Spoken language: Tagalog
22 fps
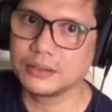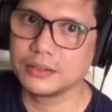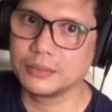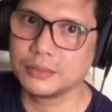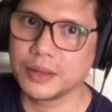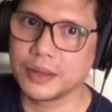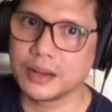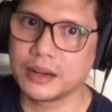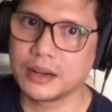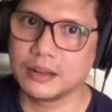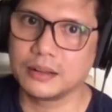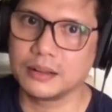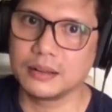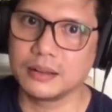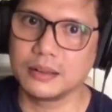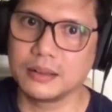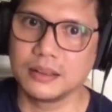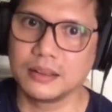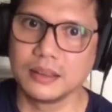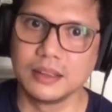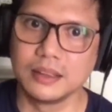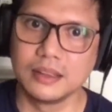So
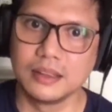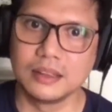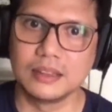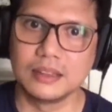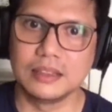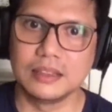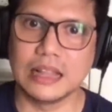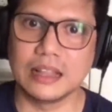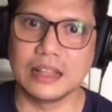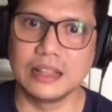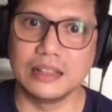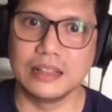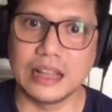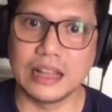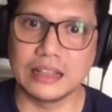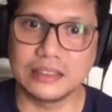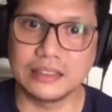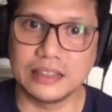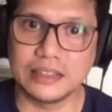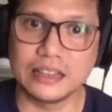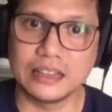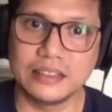parang, na,
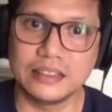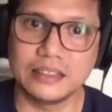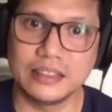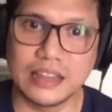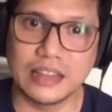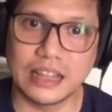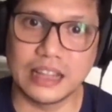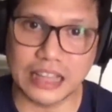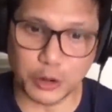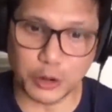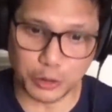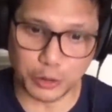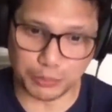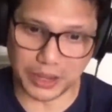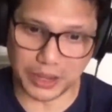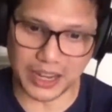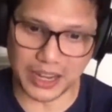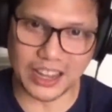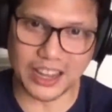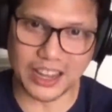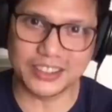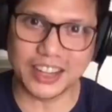not, not, nataon
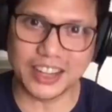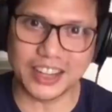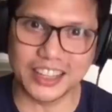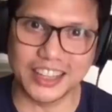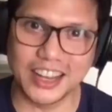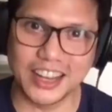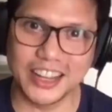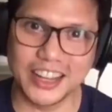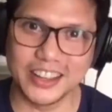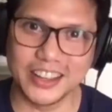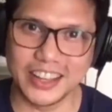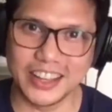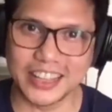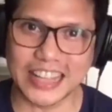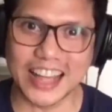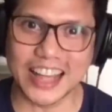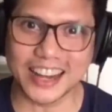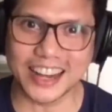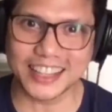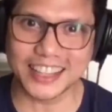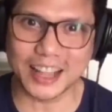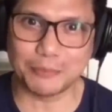binigay sa kanila yung
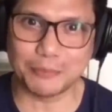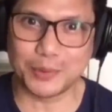gitara.